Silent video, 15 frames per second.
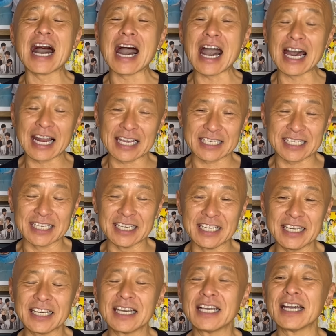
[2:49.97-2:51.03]

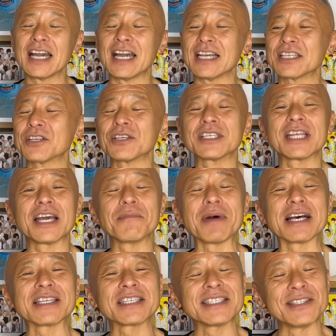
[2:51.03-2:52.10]
嵐、えー、そして
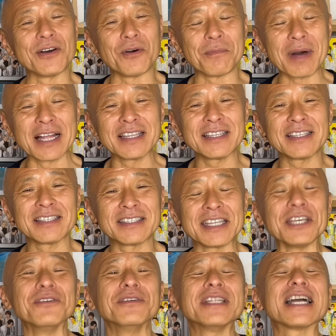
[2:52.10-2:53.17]
まあスノーマン、って
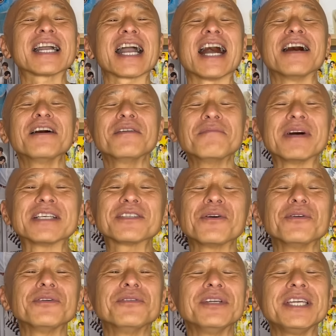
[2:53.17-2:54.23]
いうなんか、まあ
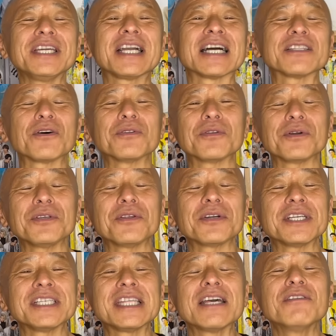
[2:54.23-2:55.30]
そういう言い方を時々
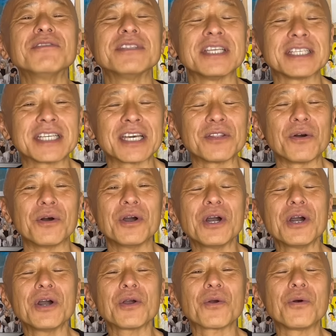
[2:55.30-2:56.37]
してるんですけど、
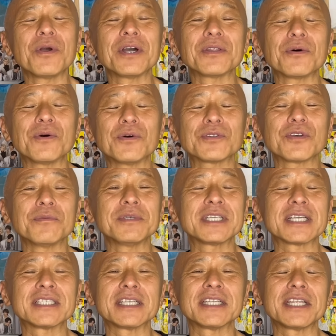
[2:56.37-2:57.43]
今夜の放送を見
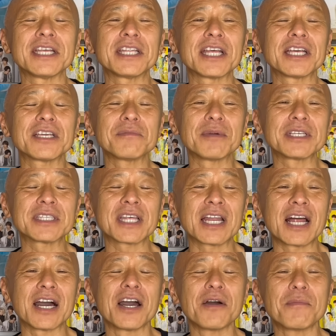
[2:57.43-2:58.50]
させていただきました
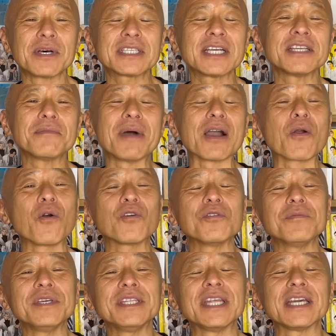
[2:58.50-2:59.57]
ら、まさにまあ国
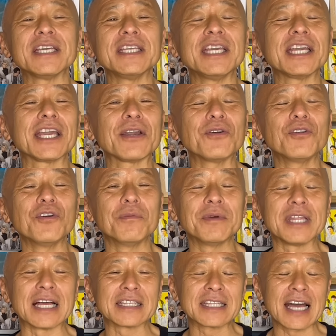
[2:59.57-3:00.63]
民的人気グループ
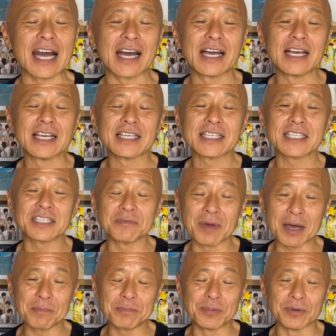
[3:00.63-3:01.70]
だった、
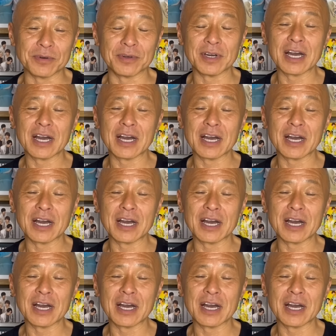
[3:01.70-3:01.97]
スマップ、